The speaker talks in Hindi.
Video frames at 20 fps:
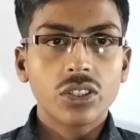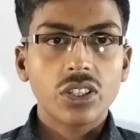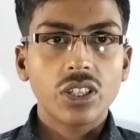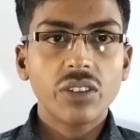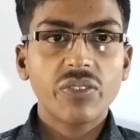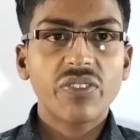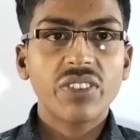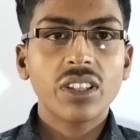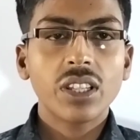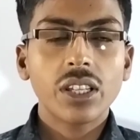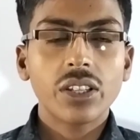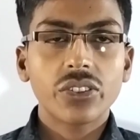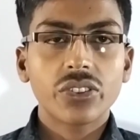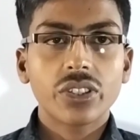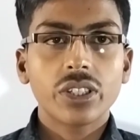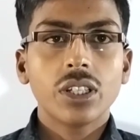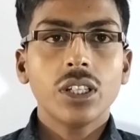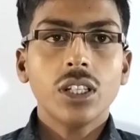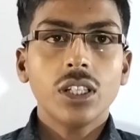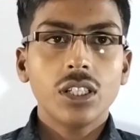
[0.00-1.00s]

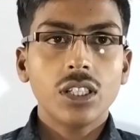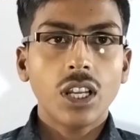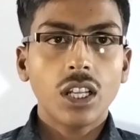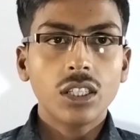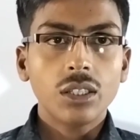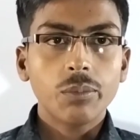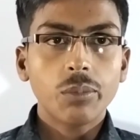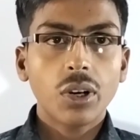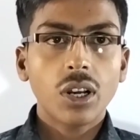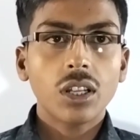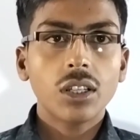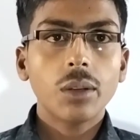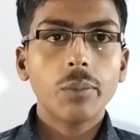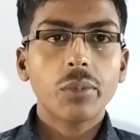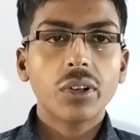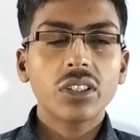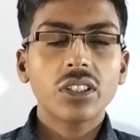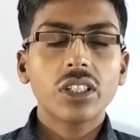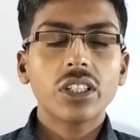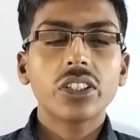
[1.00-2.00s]
डिफनेस यानी
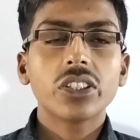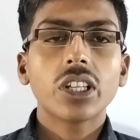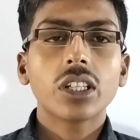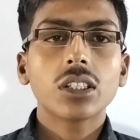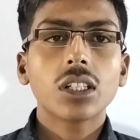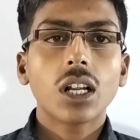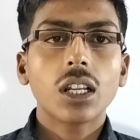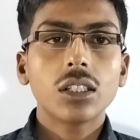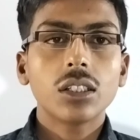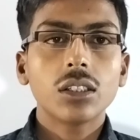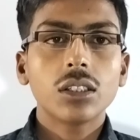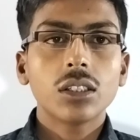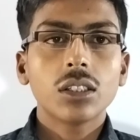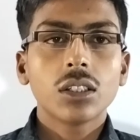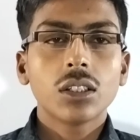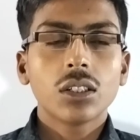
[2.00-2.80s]
बहरेपन की जानकारी